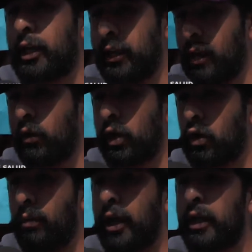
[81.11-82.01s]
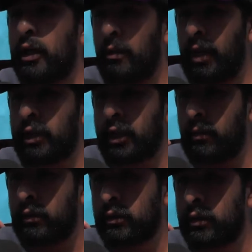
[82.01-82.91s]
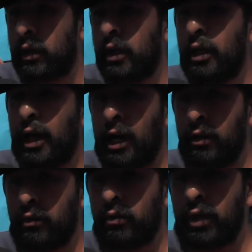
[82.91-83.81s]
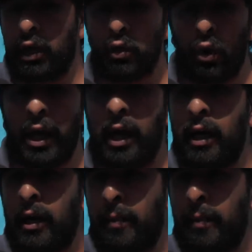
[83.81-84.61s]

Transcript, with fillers: que le damos de comer y los mantenemos una ayuda